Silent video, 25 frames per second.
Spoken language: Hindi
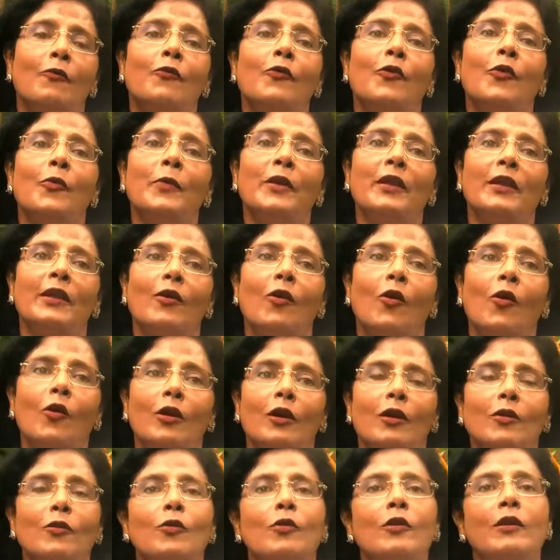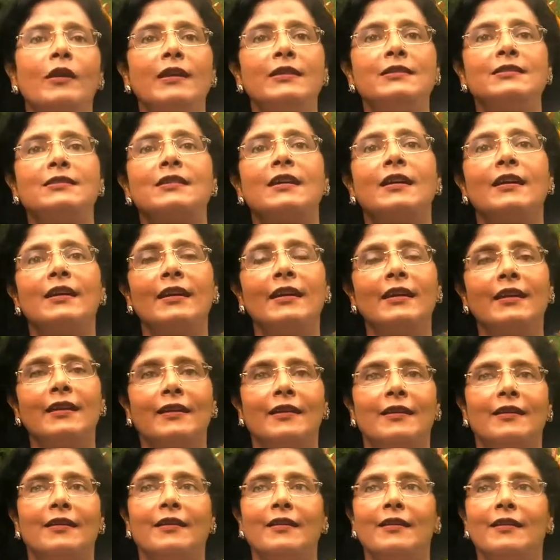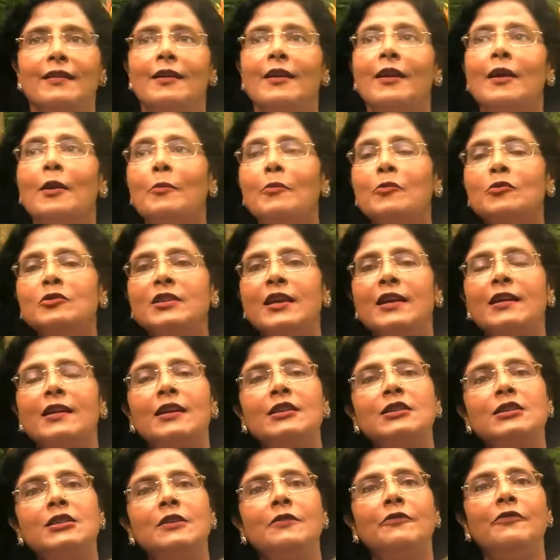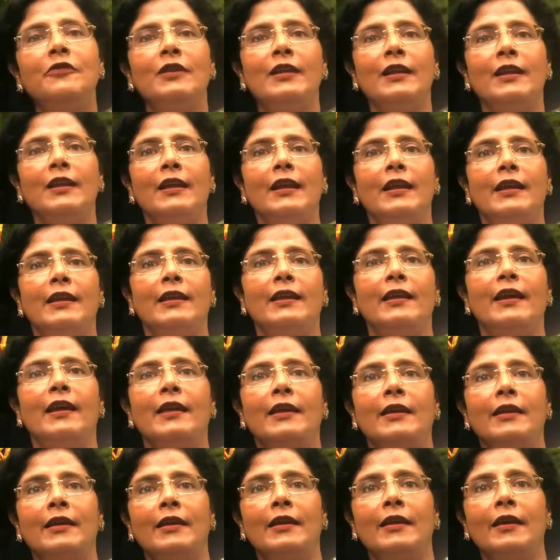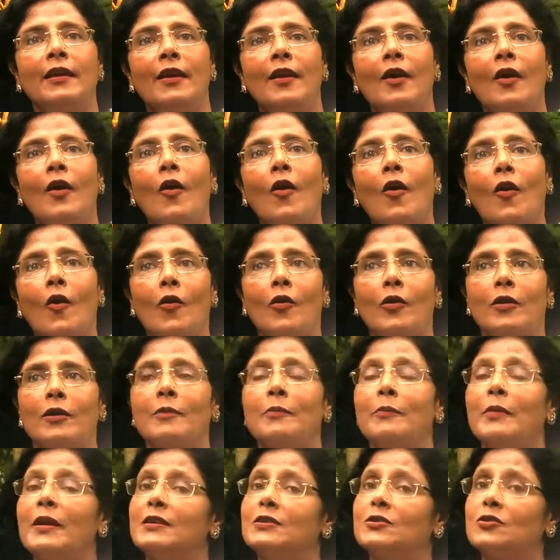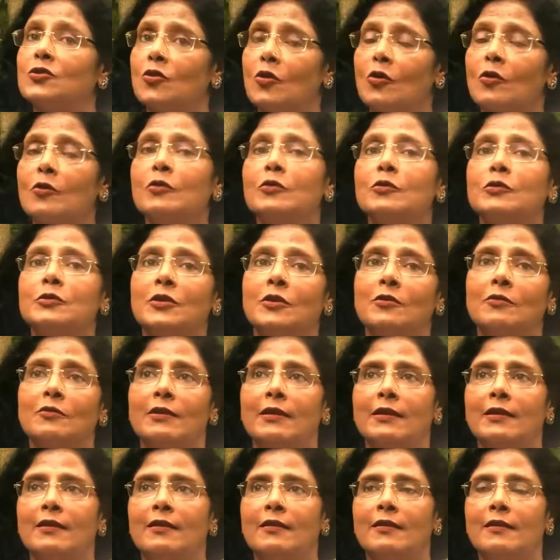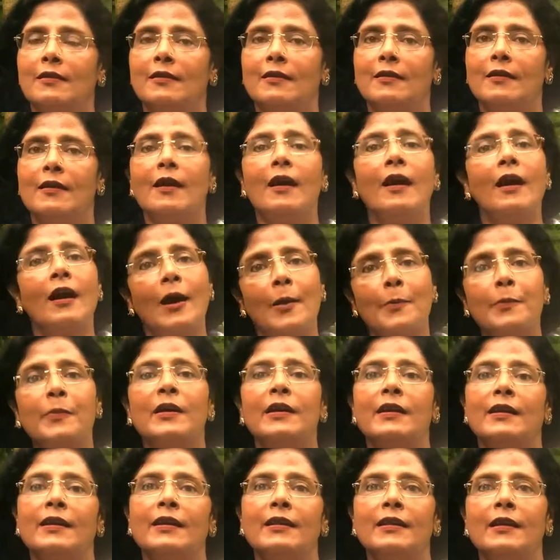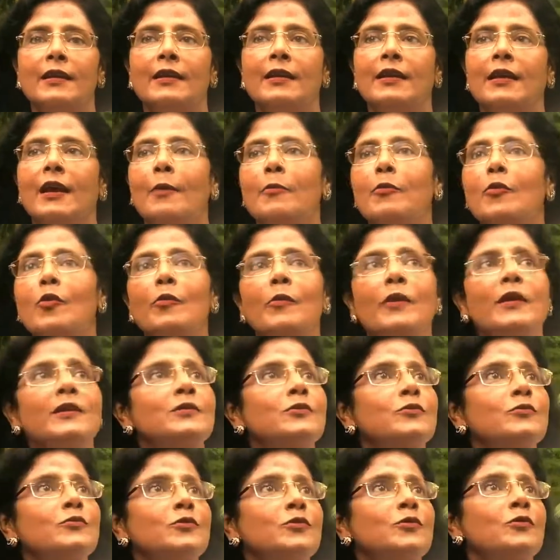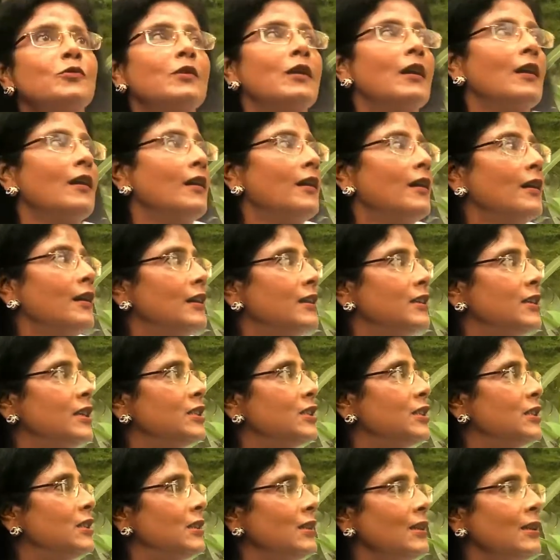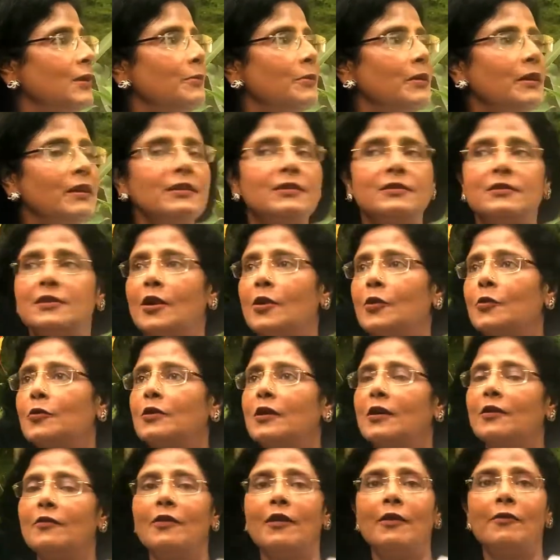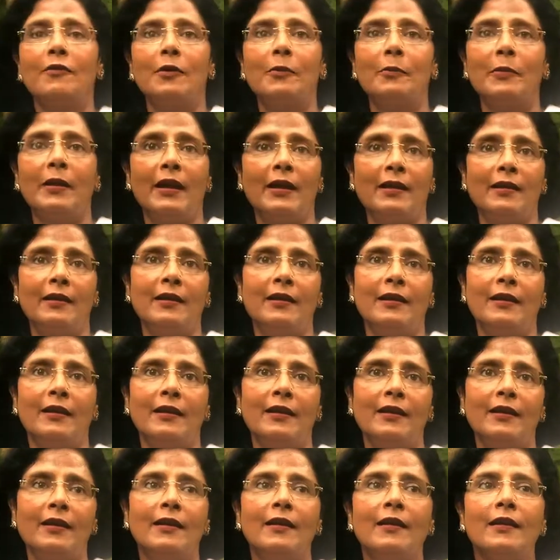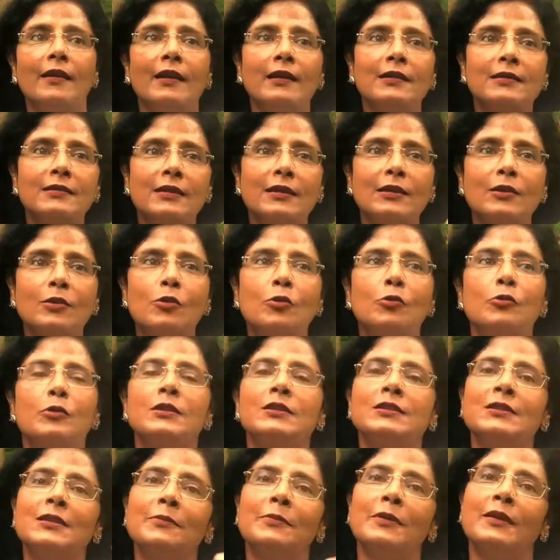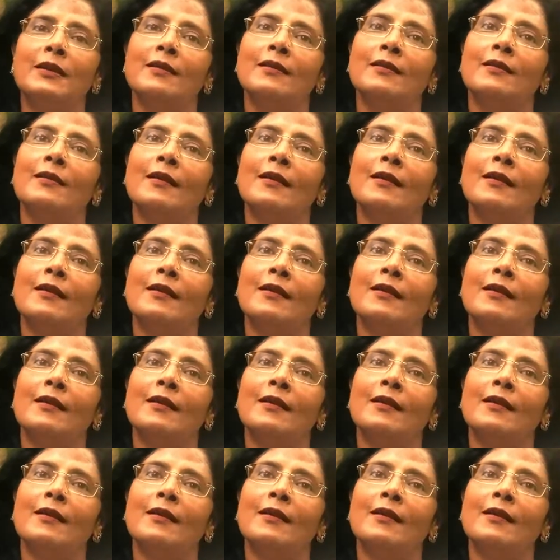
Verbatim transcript: वो मेरे और को क्लेंस करेगी मुझे एक अच्छी फीलिंग लेके आएगी और मैं स्ट्रांग हो जाऊंगी आप करके देखिए आपको महसूस होगा ये जितनी भी चारों तरफ हवा बह रही है इसकी थोड़ी सी भी